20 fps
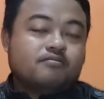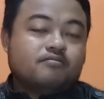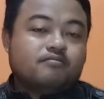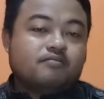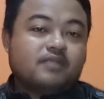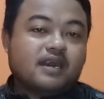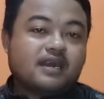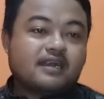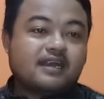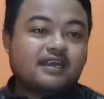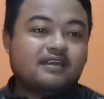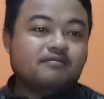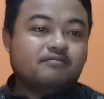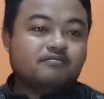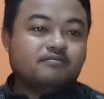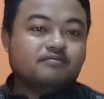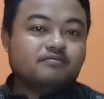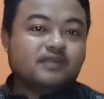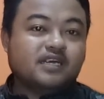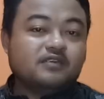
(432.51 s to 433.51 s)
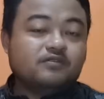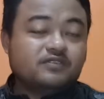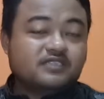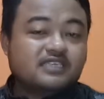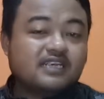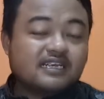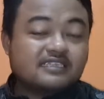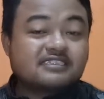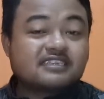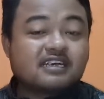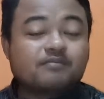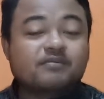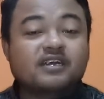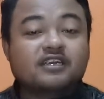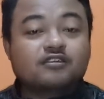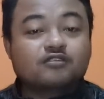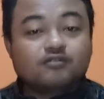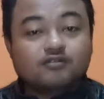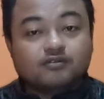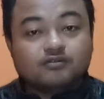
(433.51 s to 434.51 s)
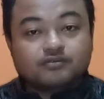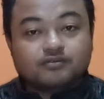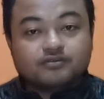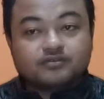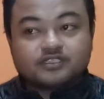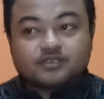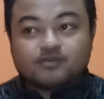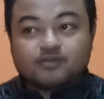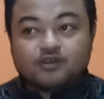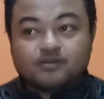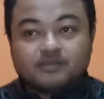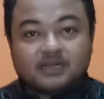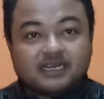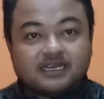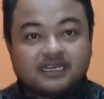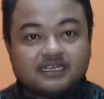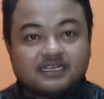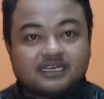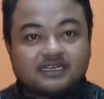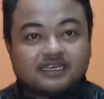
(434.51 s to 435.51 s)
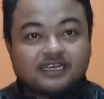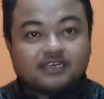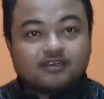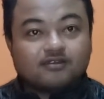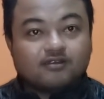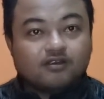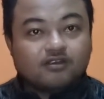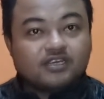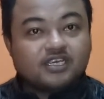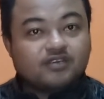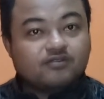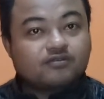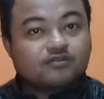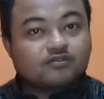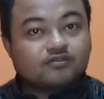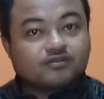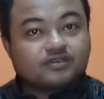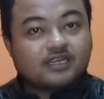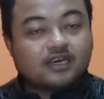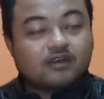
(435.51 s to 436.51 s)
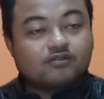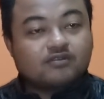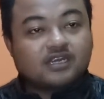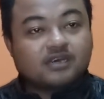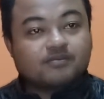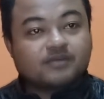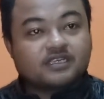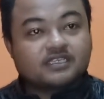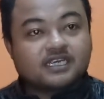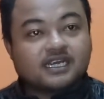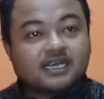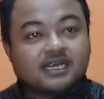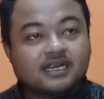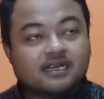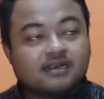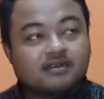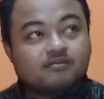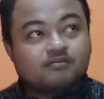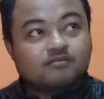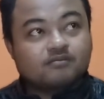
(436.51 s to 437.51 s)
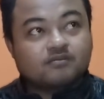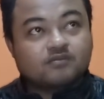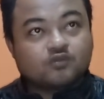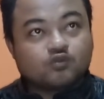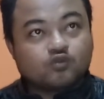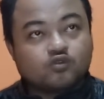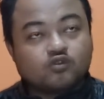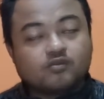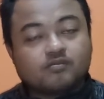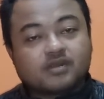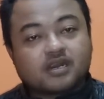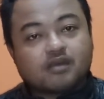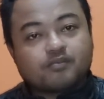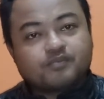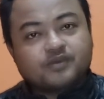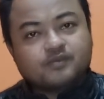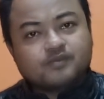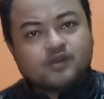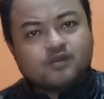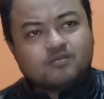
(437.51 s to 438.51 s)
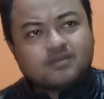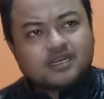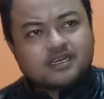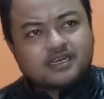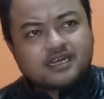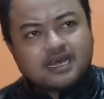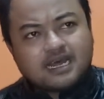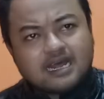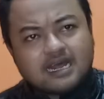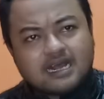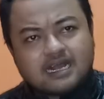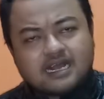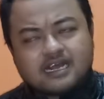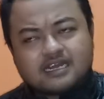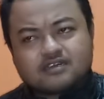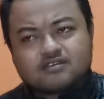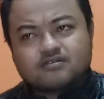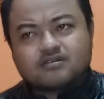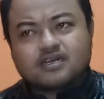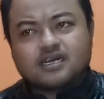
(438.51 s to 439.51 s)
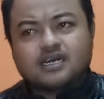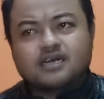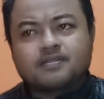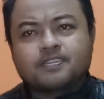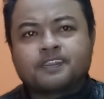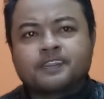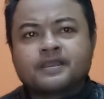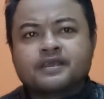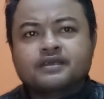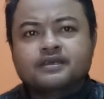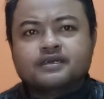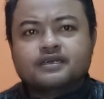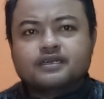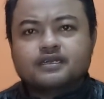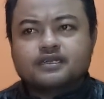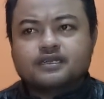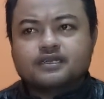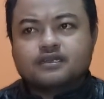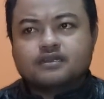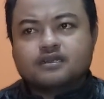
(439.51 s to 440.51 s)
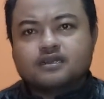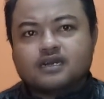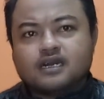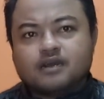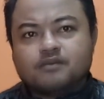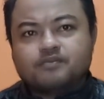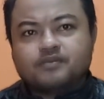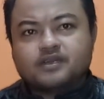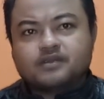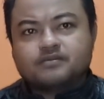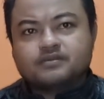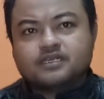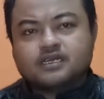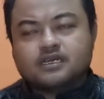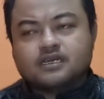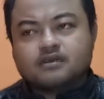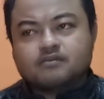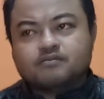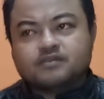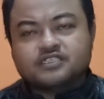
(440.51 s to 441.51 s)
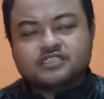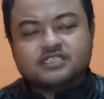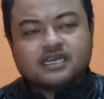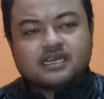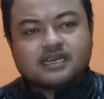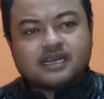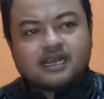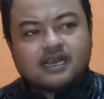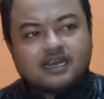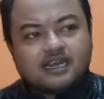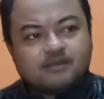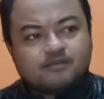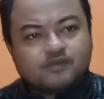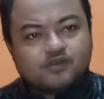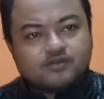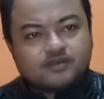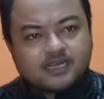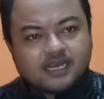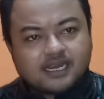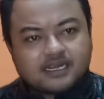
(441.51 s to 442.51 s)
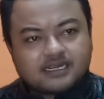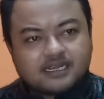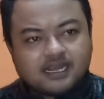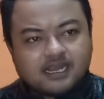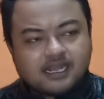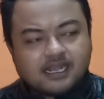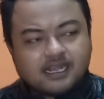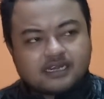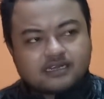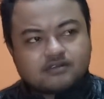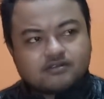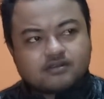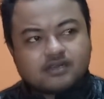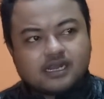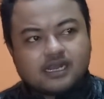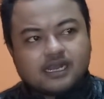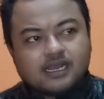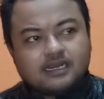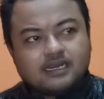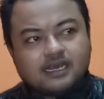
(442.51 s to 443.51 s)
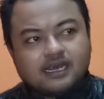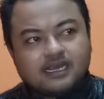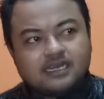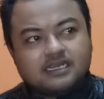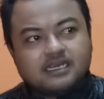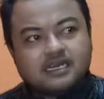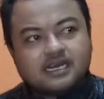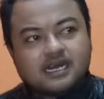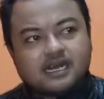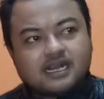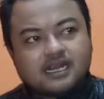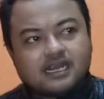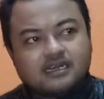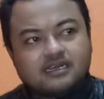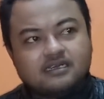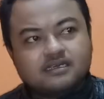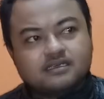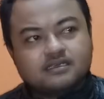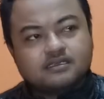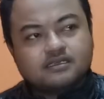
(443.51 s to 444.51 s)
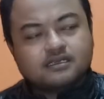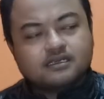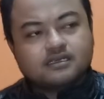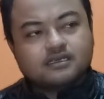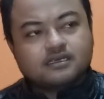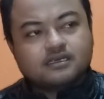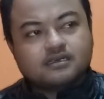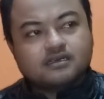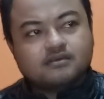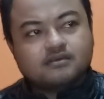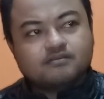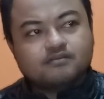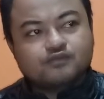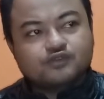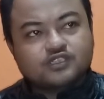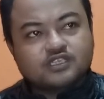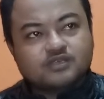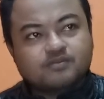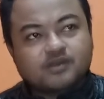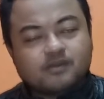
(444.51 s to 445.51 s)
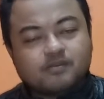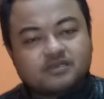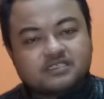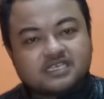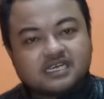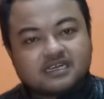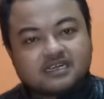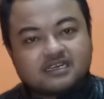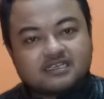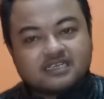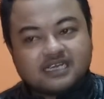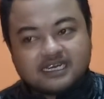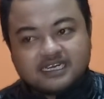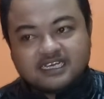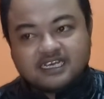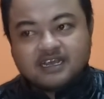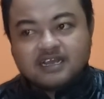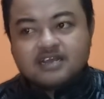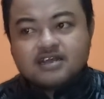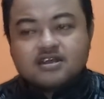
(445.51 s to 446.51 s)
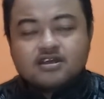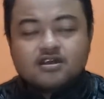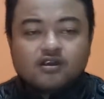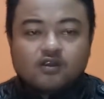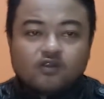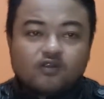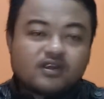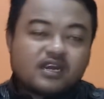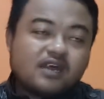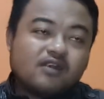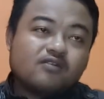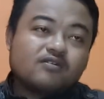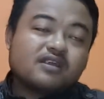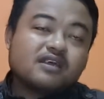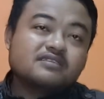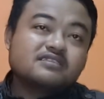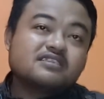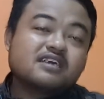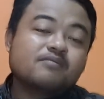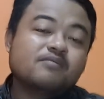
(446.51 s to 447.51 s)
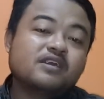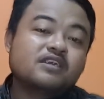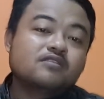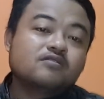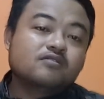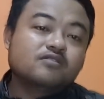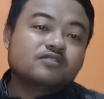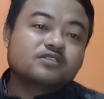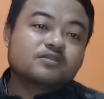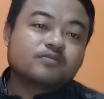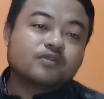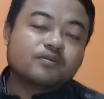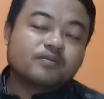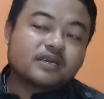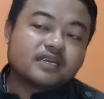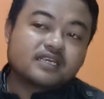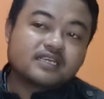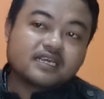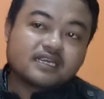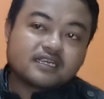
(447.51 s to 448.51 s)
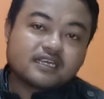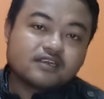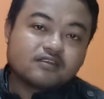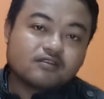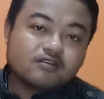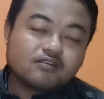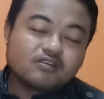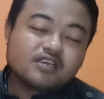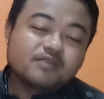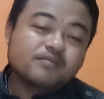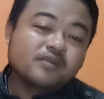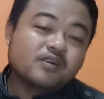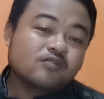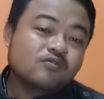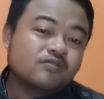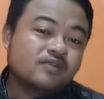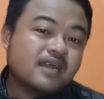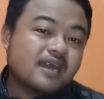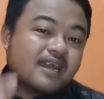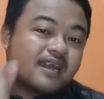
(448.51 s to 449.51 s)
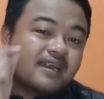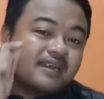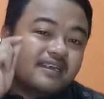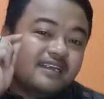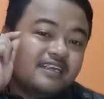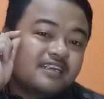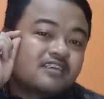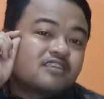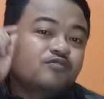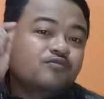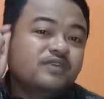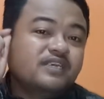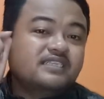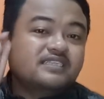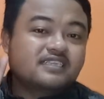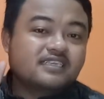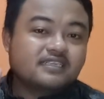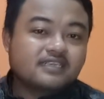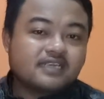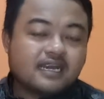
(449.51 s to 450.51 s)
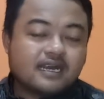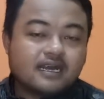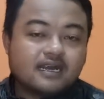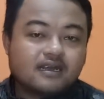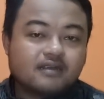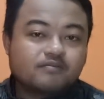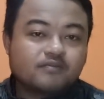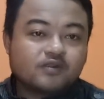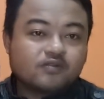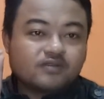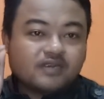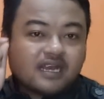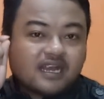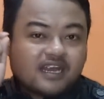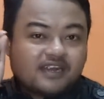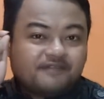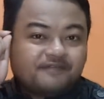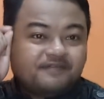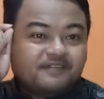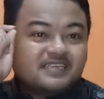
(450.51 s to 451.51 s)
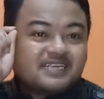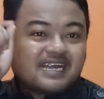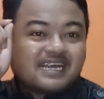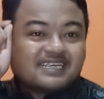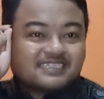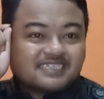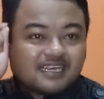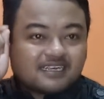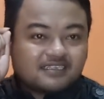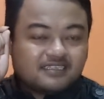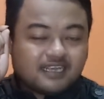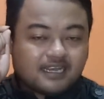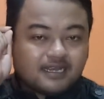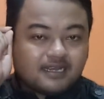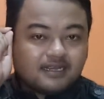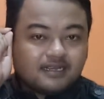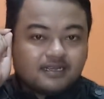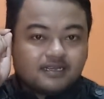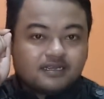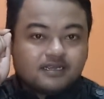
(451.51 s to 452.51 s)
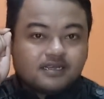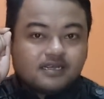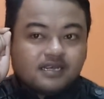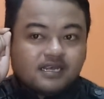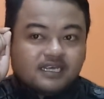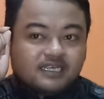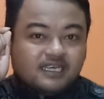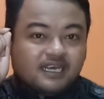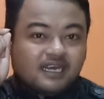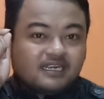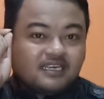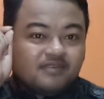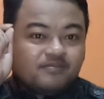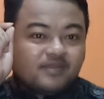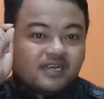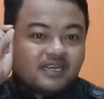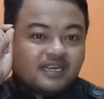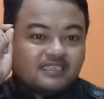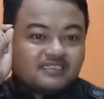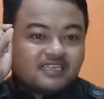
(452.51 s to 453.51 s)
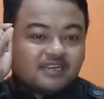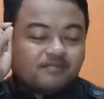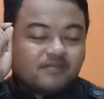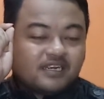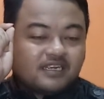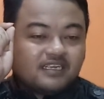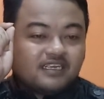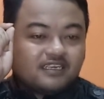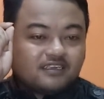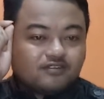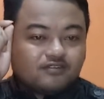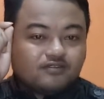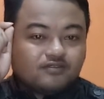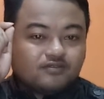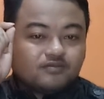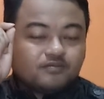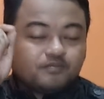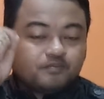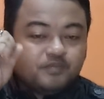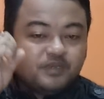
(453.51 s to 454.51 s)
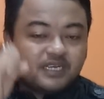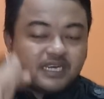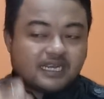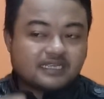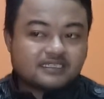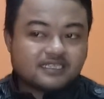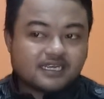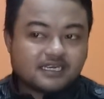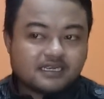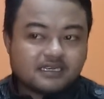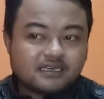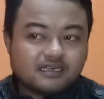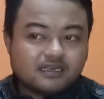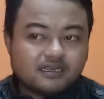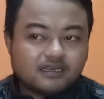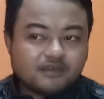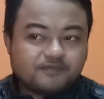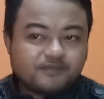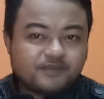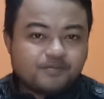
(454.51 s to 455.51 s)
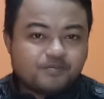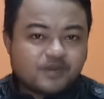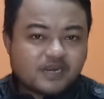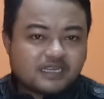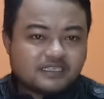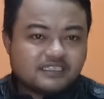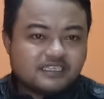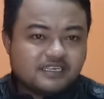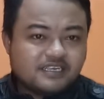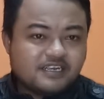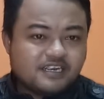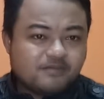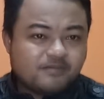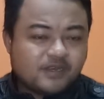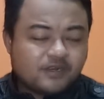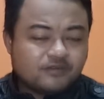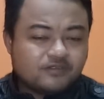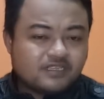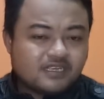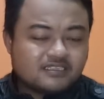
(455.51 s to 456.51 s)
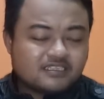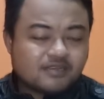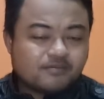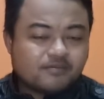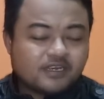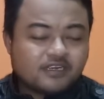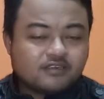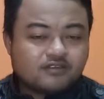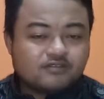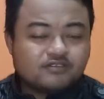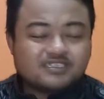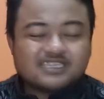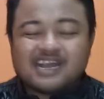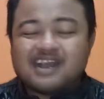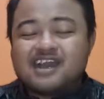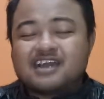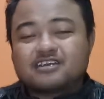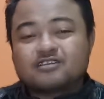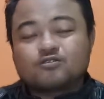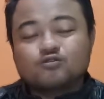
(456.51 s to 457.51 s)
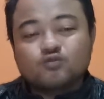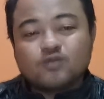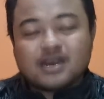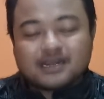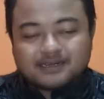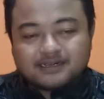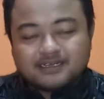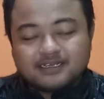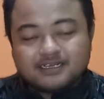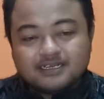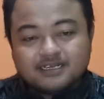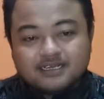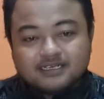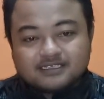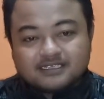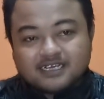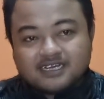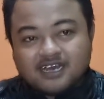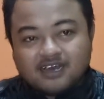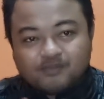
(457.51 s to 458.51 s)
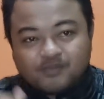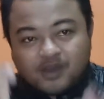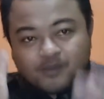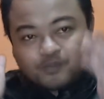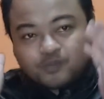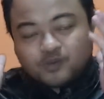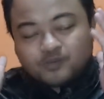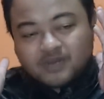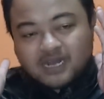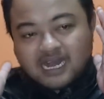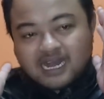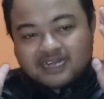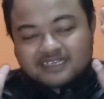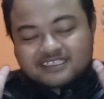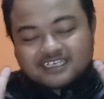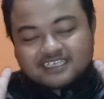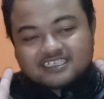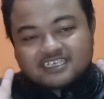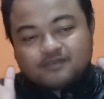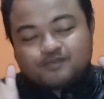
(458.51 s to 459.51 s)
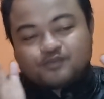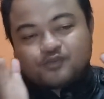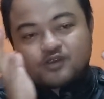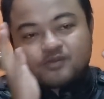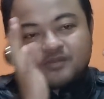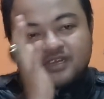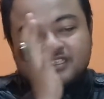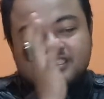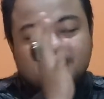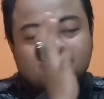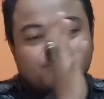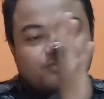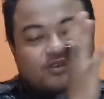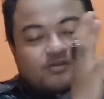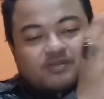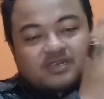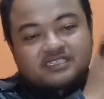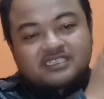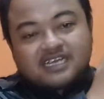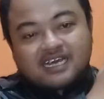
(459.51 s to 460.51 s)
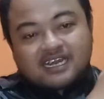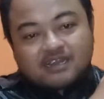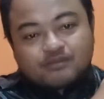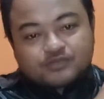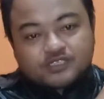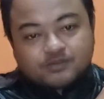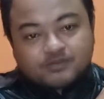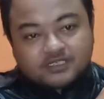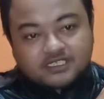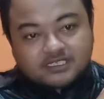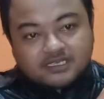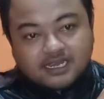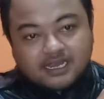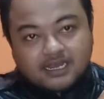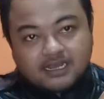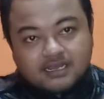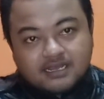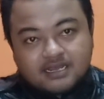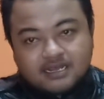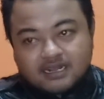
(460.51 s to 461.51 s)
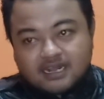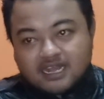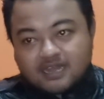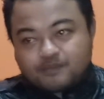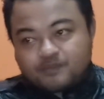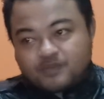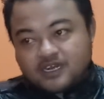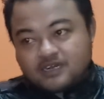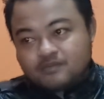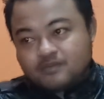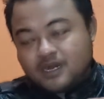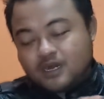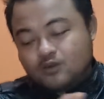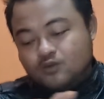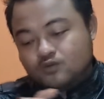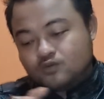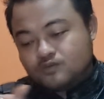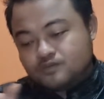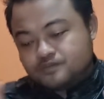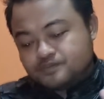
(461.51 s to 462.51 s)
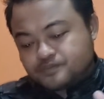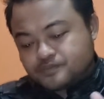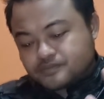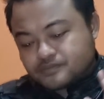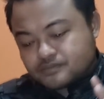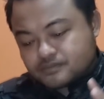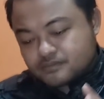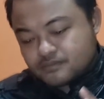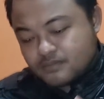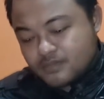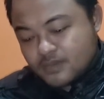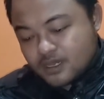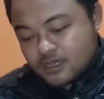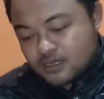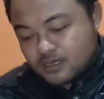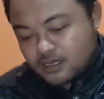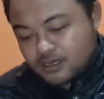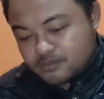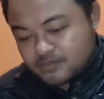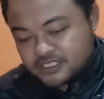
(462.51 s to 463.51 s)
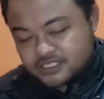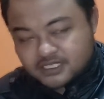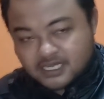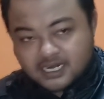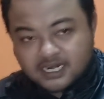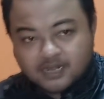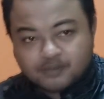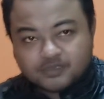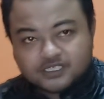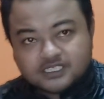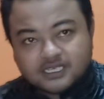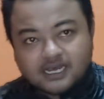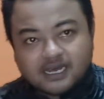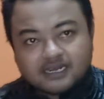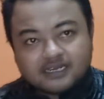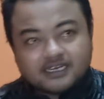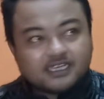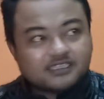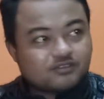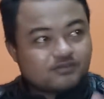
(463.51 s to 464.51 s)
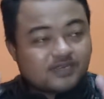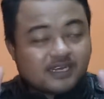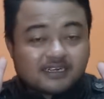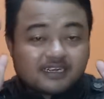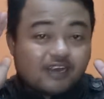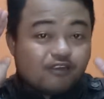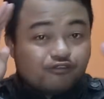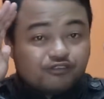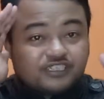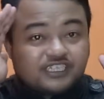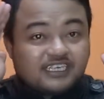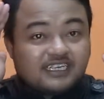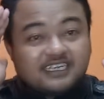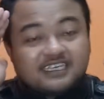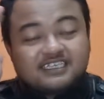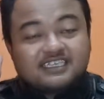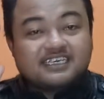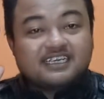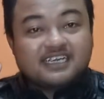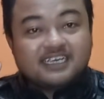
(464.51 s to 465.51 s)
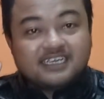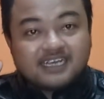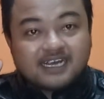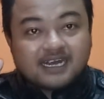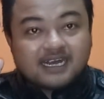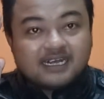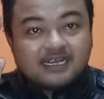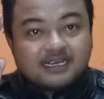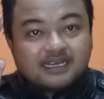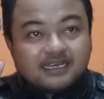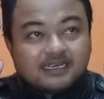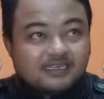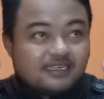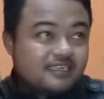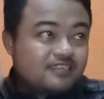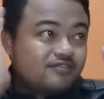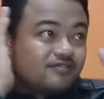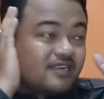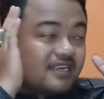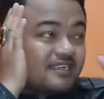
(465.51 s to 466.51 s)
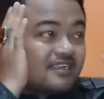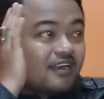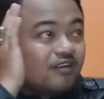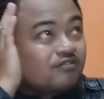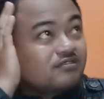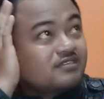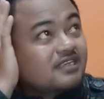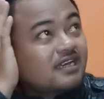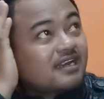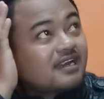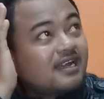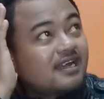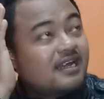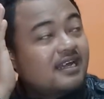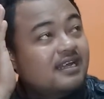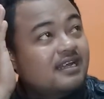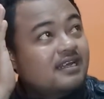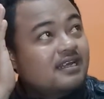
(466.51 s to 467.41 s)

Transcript: Bahkan manusia zaman dulu sebelum adanya teknologi untuk tahu namanya gunung Merapi mau meledak ataukah e, apa namanya bencana alam mau datang ataukah hal-hal yang akan e, musibah besar terjadi, orang-orang zaman dulu sebelum adanya teknologi menggunakan intuisinya, menggunakan firasatnya. Yang dimana zaman itu firasat e, vibrasi diri manusia zaman itu sangat kuat sehingga mampu mengakses informasi-informasi alam semesta. Kapan mau Eh, bencana besar, dia sudah tahu ciri-cirinya. Dia sudah tahu cara